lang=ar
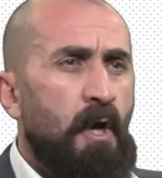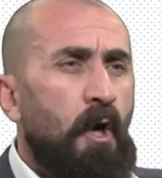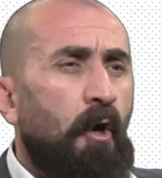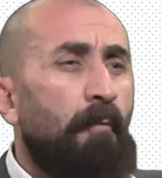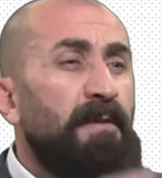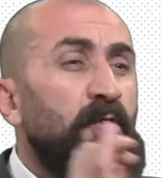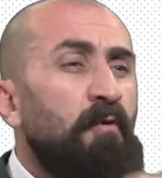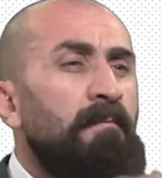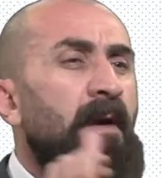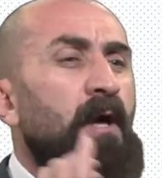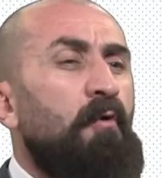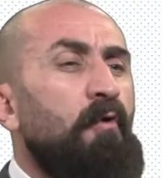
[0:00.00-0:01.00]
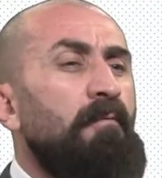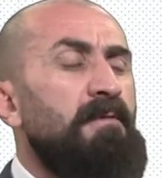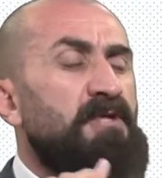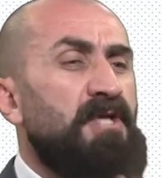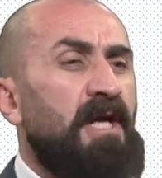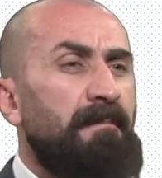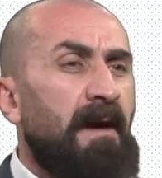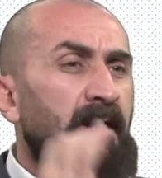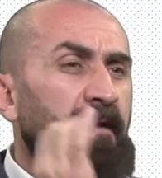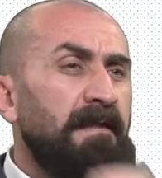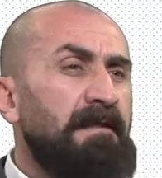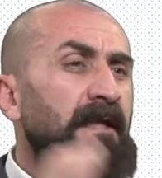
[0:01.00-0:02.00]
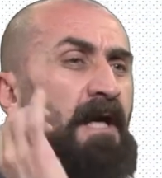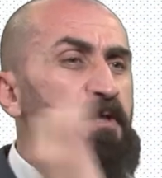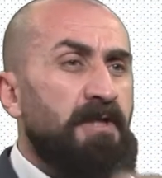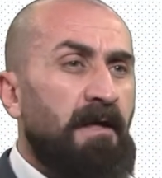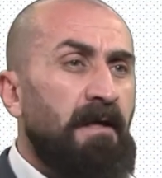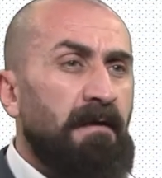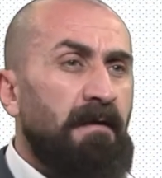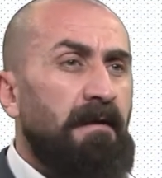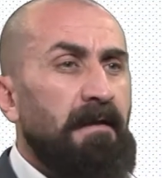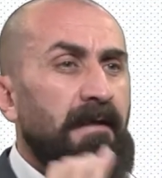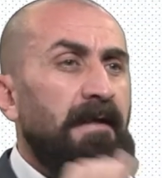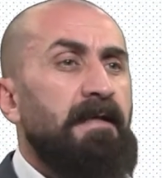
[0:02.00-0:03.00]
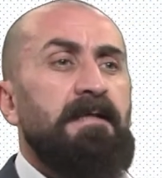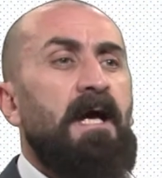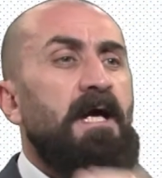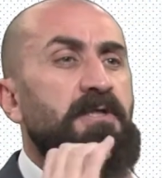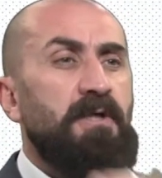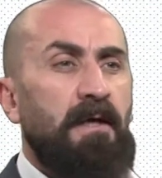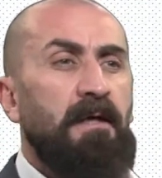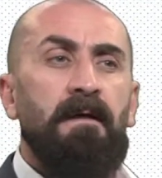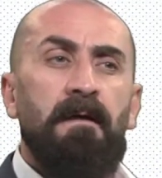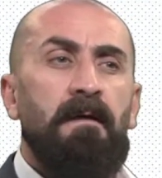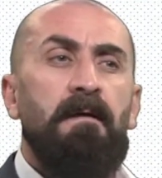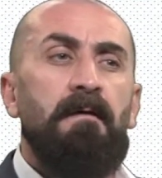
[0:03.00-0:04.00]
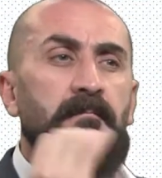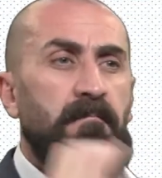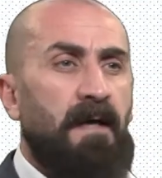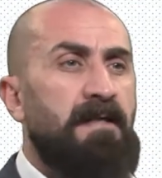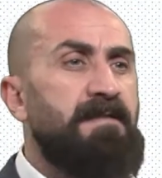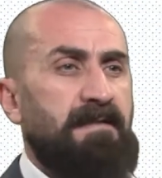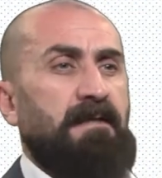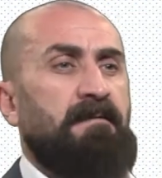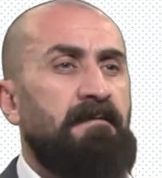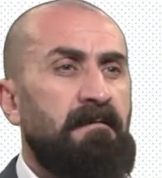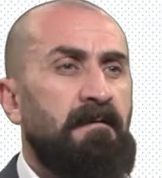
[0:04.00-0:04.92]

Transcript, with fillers: وبدون ما أكون متشرب عقلية الأجايل اللي هي أجايل مايند سيت